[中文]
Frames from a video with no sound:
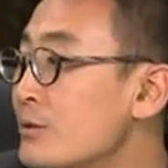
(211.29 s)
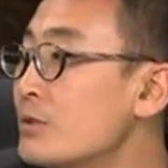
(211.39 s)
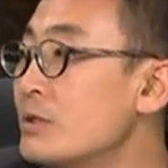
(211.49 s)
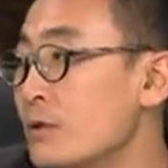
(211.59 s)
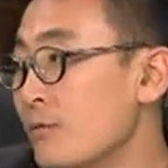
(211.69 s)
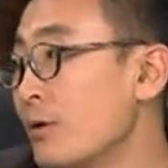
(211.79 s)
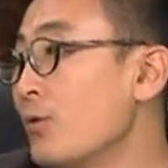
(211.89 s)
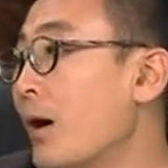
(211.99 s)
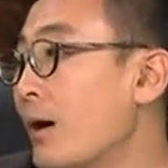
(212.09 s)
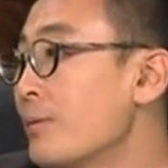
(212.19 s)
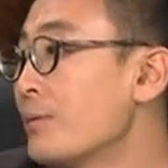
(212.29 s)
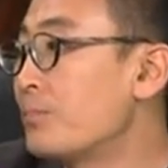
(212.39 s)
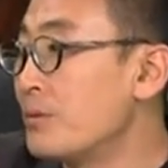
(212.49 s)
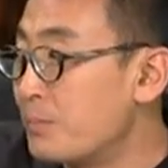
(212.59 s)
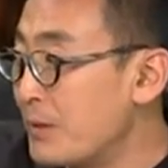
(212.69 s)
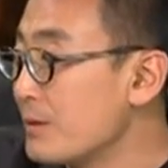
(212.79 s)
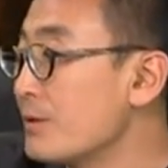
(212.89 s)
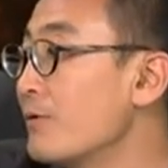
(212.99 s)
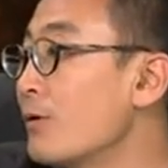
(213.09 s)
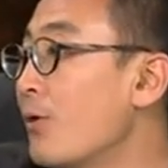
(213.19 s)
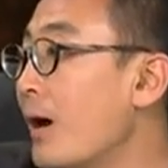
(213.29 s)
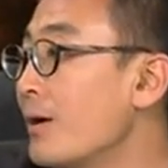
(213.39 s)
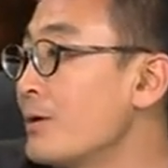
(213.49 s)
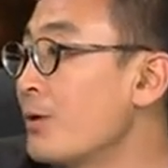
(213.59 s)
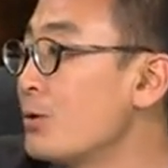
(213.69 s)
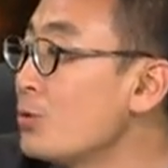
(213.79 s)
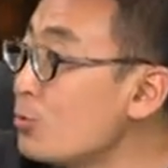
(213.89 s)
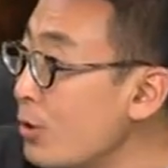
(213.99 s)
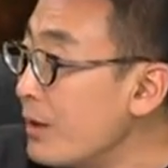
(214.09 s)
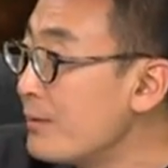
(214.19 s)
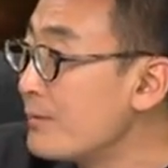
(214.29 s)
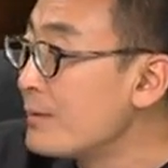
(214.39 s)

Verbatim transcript: 自己的文化。”比别人的文化要优越，